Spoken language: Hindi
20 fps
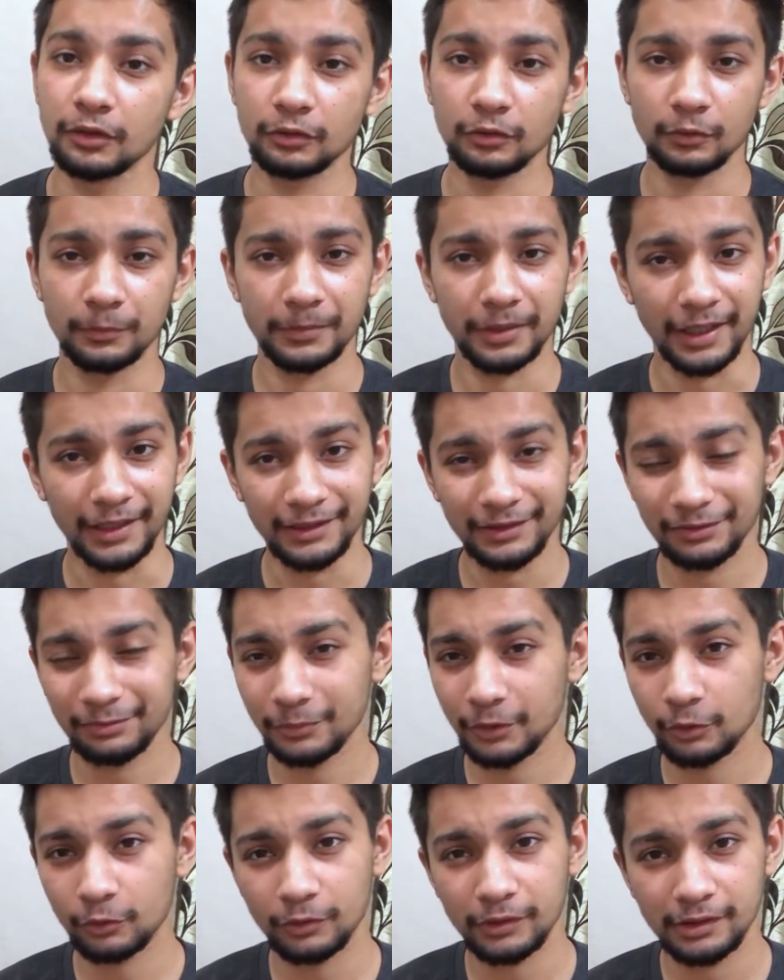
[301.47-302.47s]
तो प्राइस
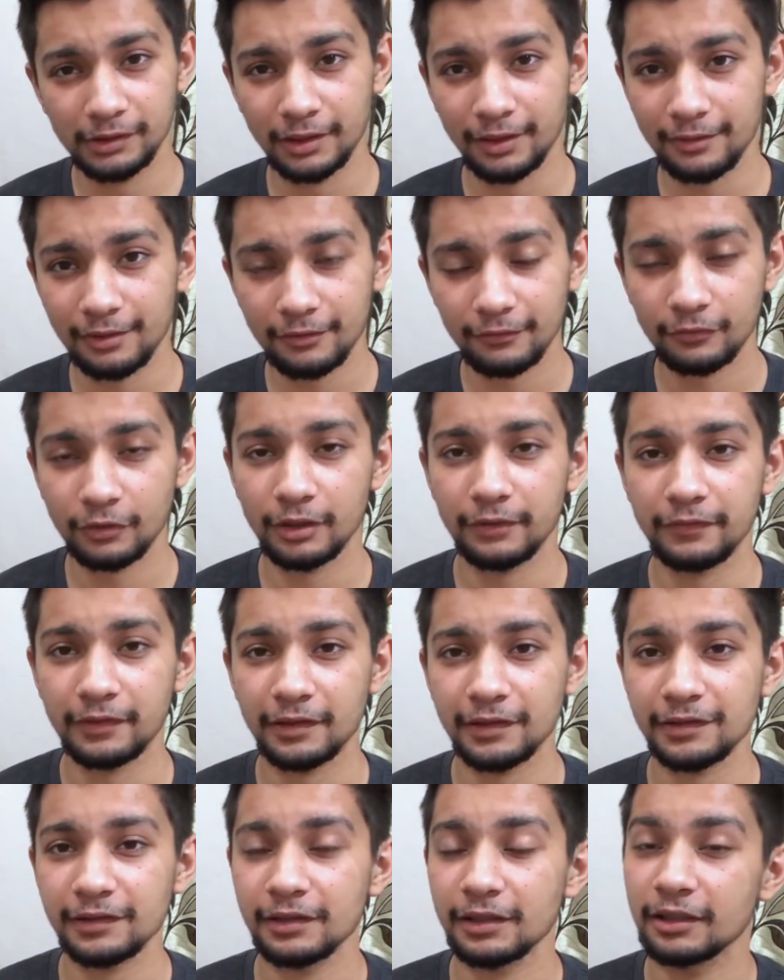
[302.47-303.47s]
में कोई ज़्यादा वो
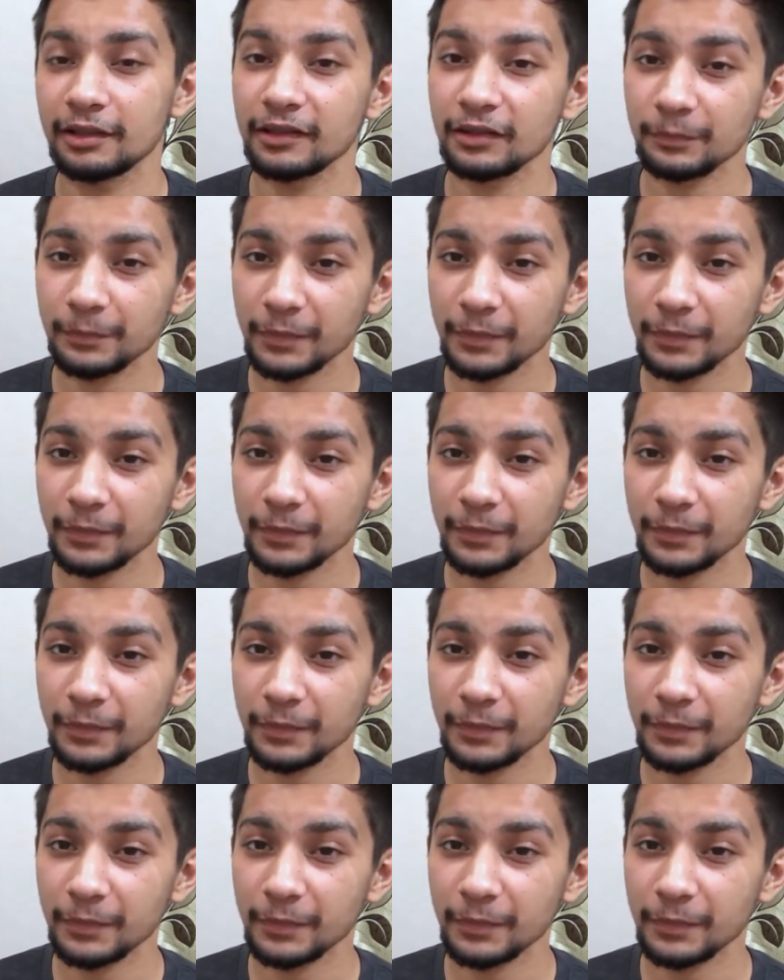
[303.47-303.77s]
डिफरेंस नहीं दस